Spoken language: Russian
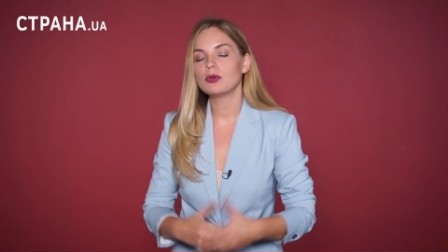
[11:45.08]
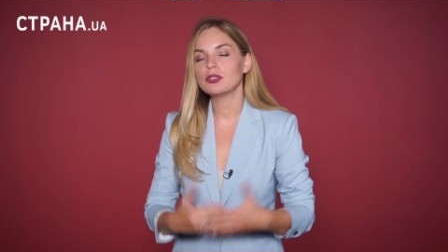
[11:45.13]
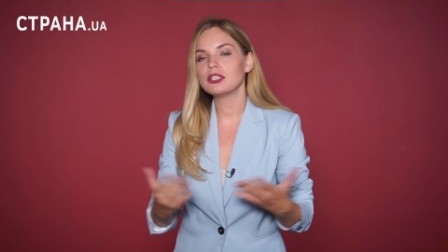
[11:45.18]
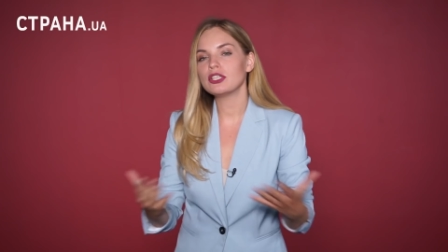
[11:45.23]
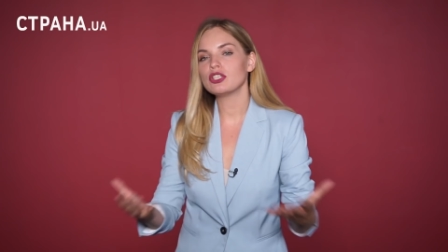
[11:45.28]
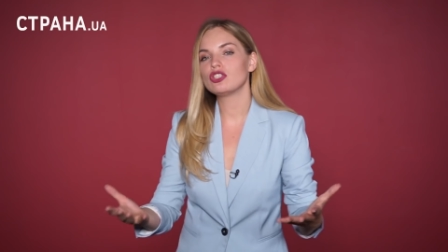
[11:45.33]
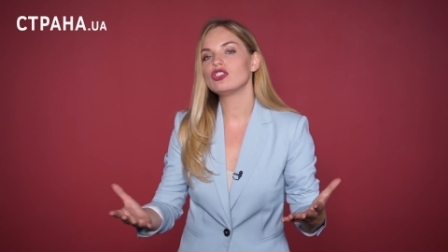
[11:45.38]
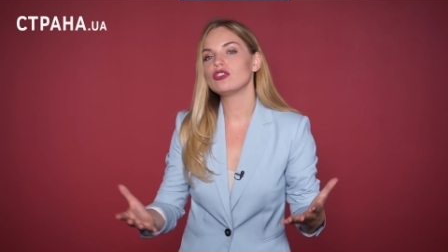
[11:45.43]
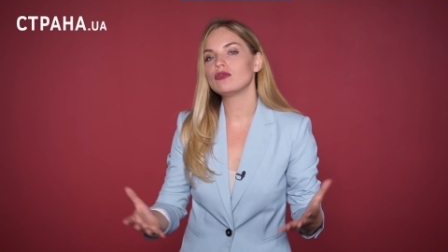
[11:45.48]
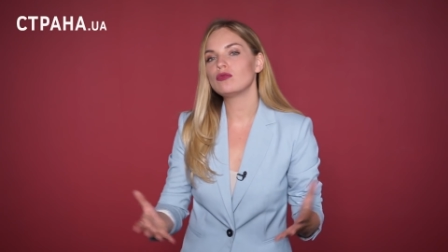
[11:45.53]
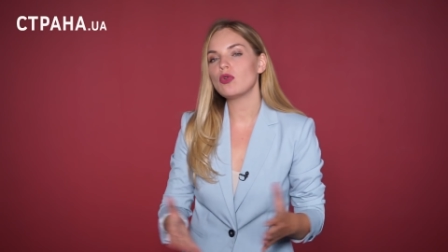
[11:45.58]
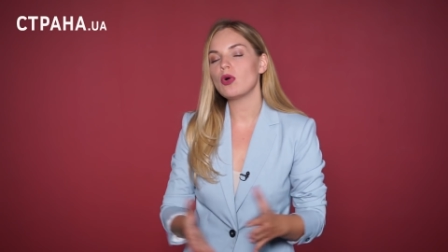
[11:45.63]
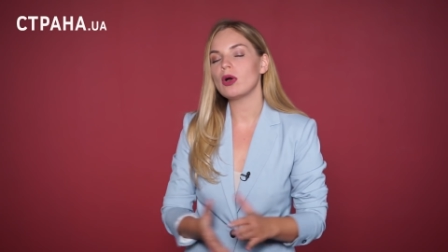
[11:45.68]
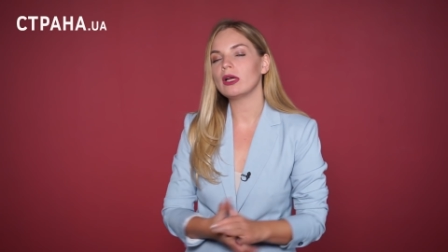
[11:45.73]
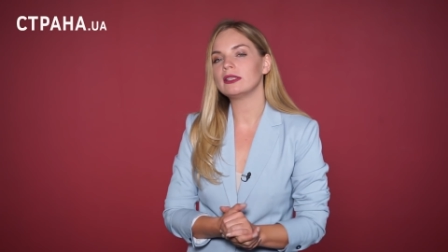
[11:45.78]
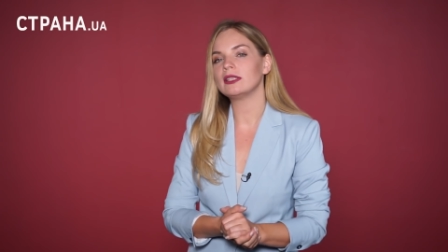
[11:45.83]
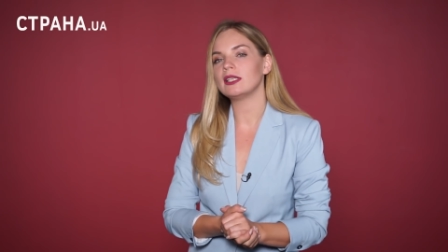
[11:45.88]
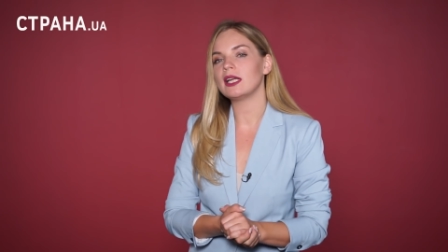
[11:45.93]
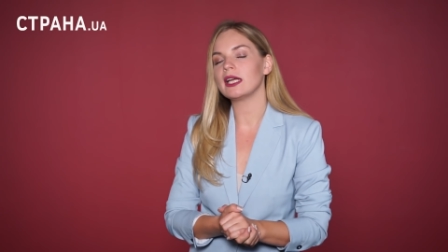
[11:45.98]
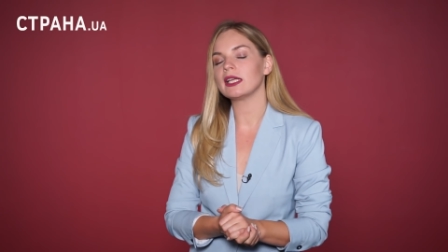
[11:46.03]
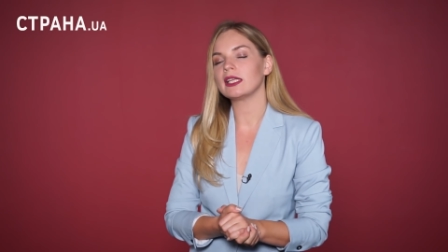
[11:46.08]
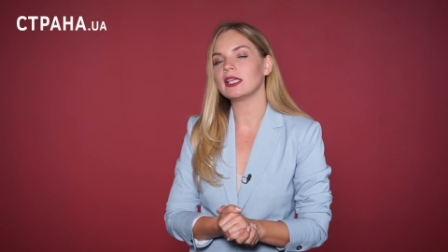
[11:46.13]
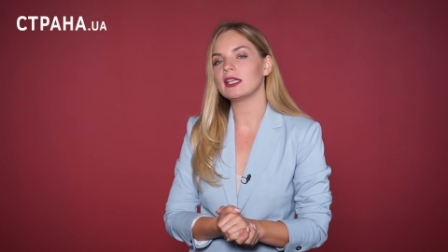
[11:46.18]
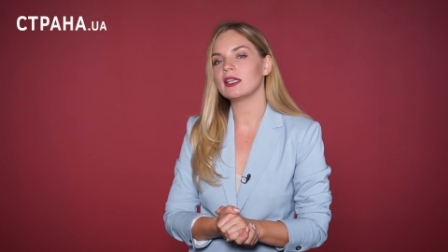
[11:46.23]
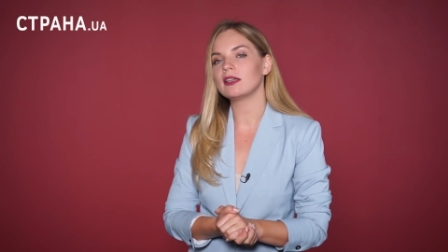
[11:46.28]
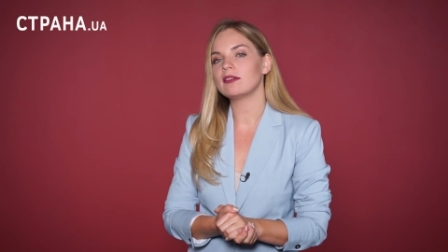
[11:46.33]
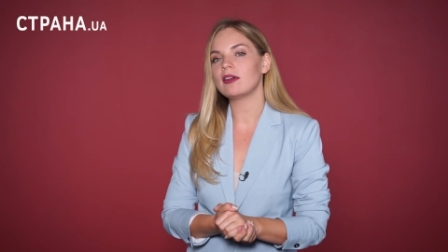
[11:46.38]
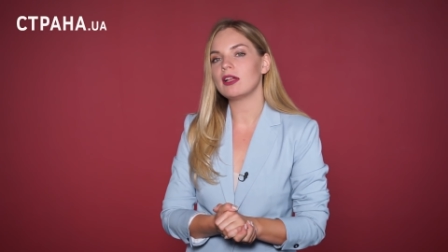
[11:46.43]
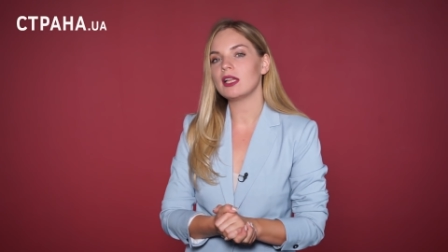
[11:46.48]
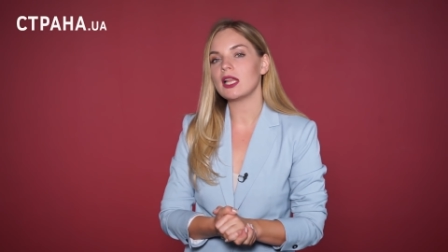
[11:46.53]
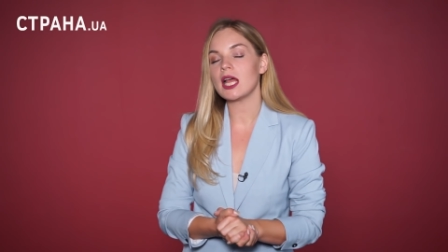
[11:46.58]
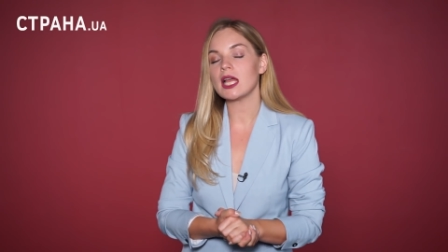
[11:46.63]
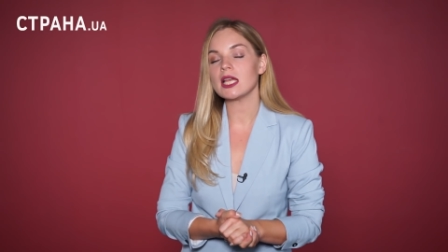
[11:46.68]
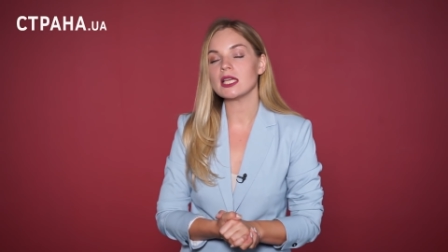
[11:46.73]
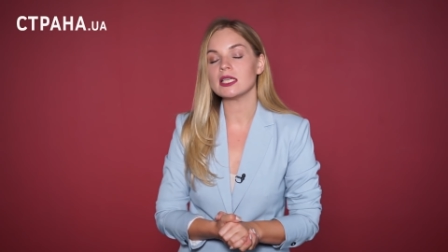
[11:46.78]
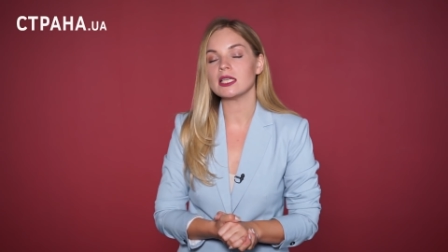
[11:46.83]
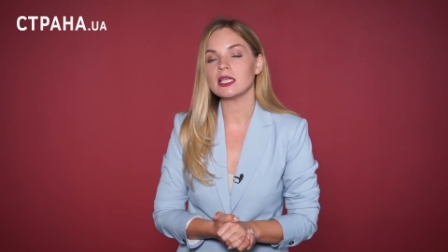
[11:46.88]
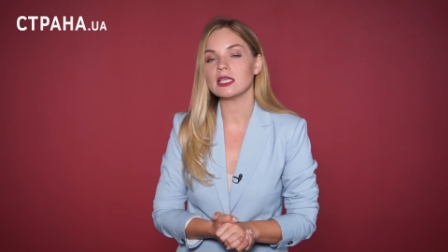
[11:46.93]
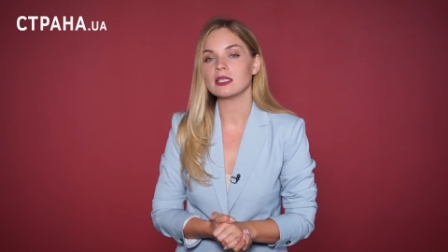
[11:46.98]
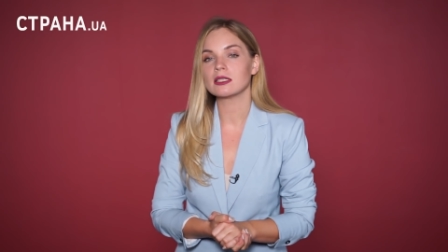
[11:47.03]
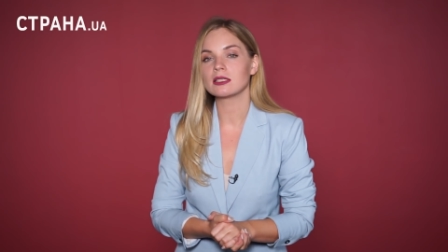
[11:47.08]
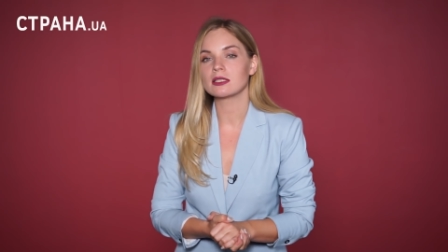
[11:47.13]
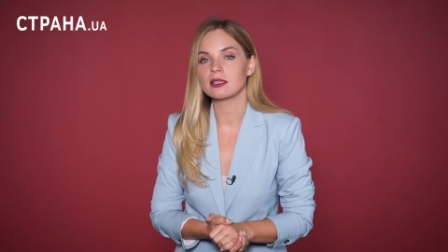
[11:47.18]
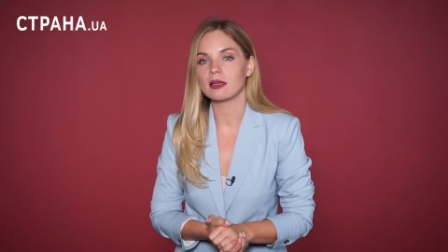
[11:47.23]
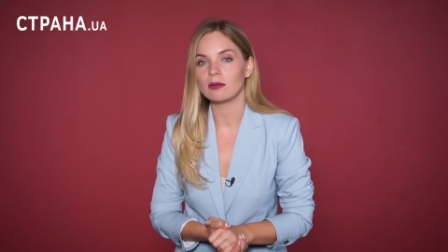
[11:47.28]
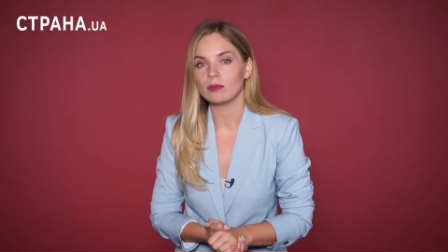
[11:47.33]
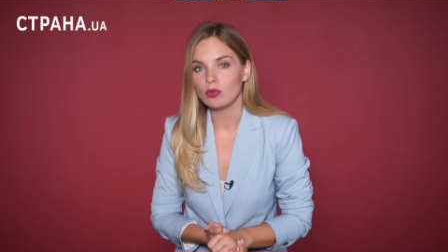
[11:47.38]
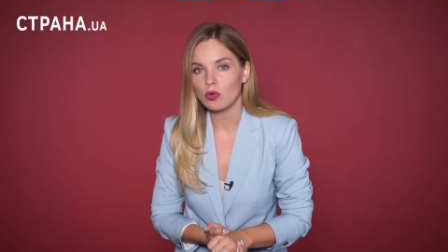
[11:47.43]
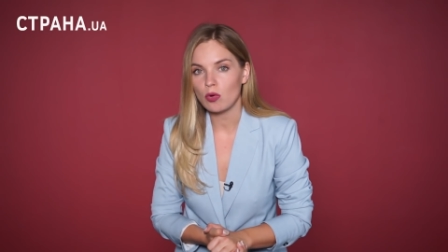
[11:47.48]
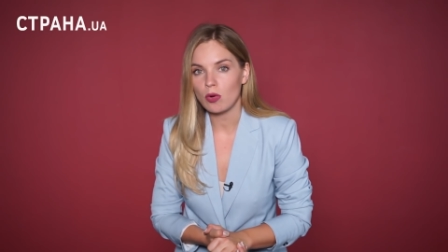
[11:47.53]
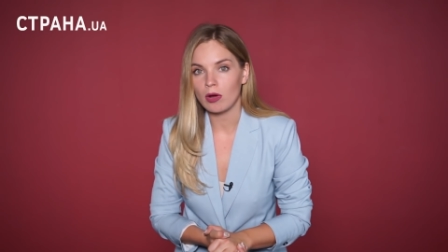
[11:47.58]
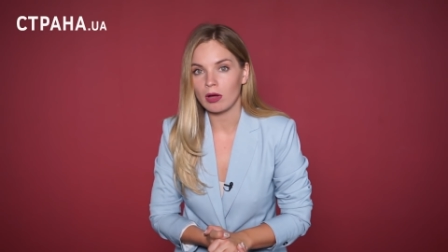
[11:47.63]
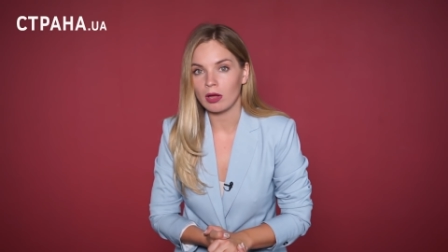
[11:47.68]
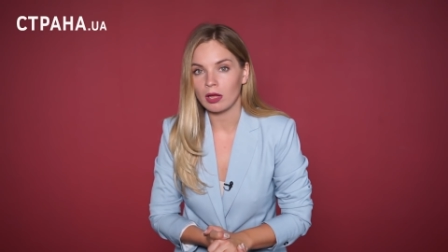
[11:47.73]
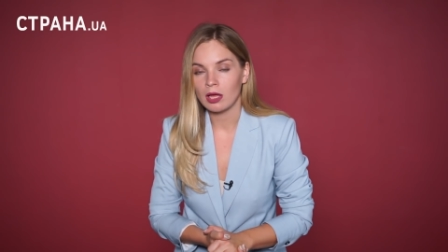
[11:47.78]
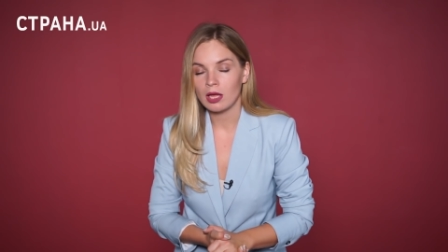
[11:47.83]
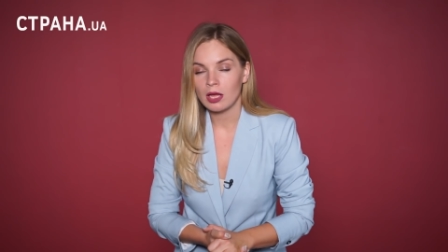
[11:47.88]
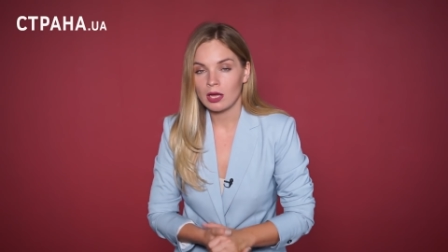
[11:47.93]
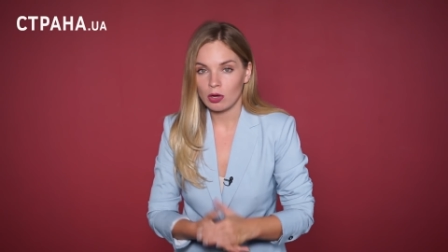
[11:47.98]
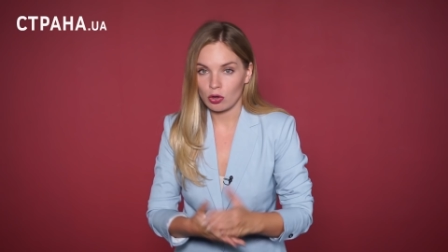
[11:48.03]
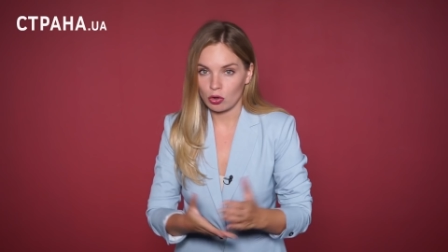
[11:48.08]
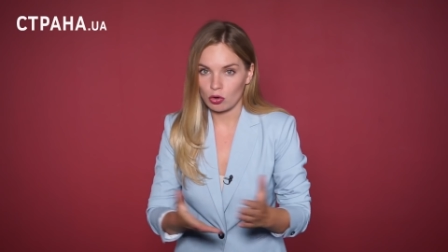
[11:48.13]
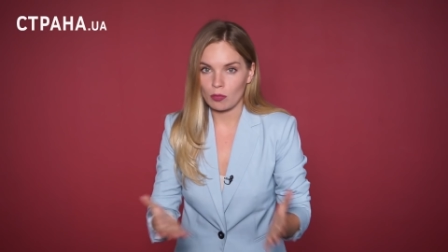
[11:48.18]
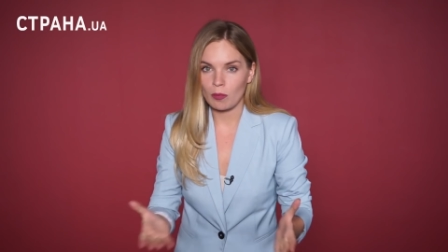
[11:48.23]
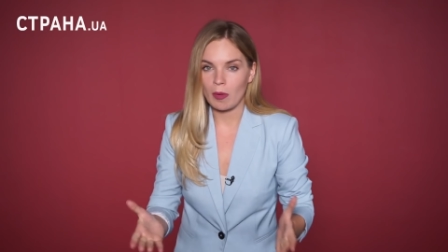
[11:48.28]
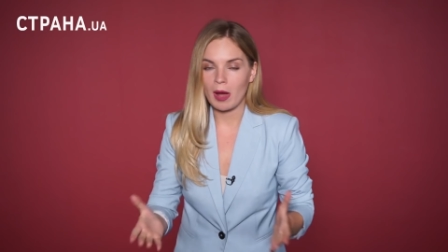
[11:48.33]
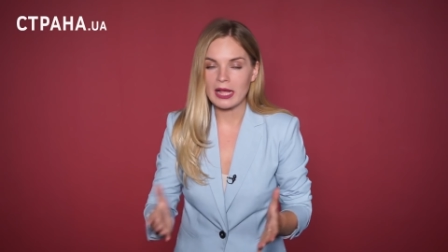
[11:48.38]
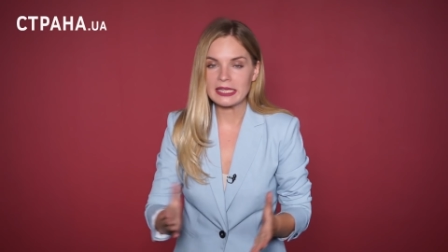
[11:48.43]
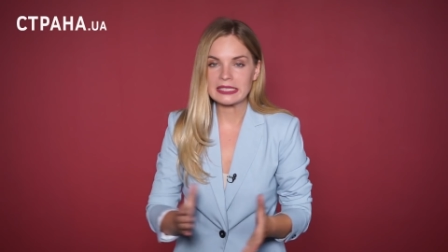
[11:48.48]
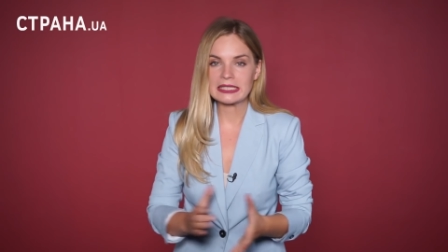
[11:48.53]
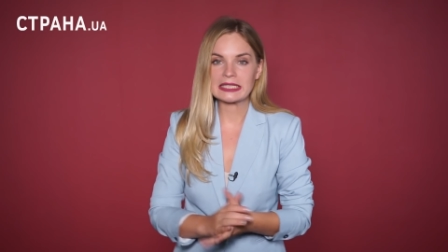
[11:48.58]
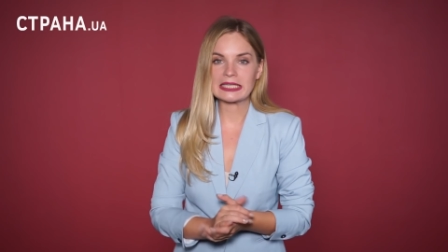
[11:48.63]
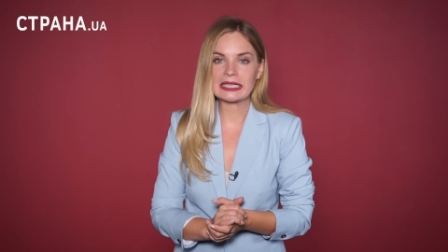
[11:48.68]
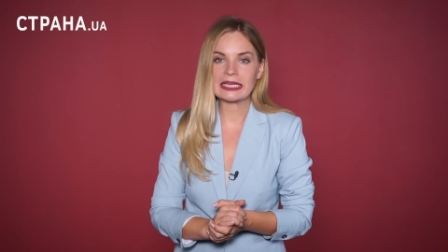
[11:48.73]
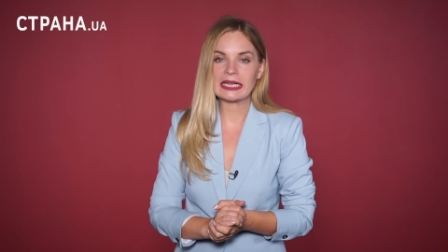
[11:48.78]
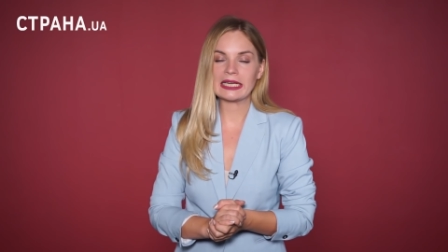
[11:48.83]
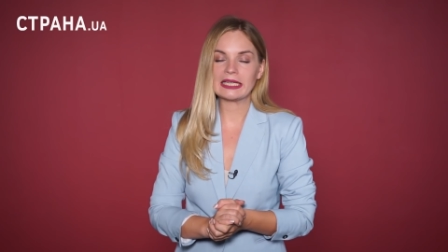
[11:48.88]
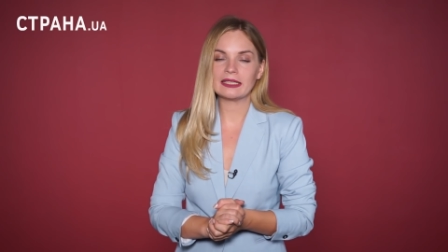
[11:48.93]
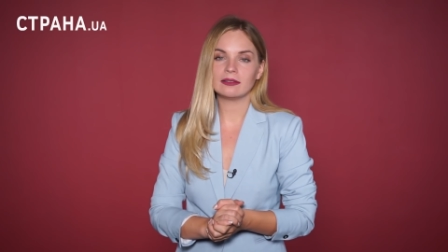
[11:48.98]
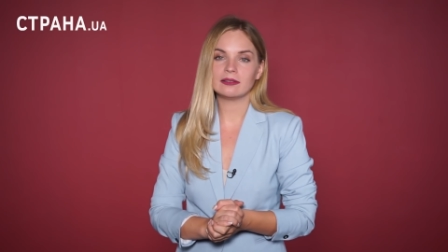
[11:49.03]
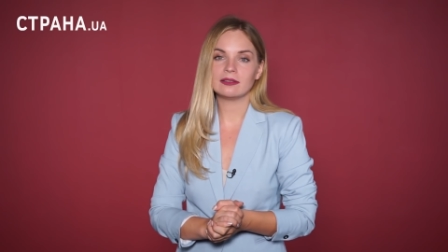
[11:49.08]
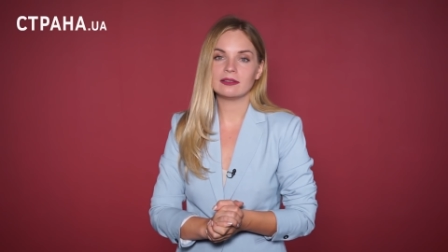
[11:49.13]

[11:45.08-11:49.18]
После чего отреагировала и само громадское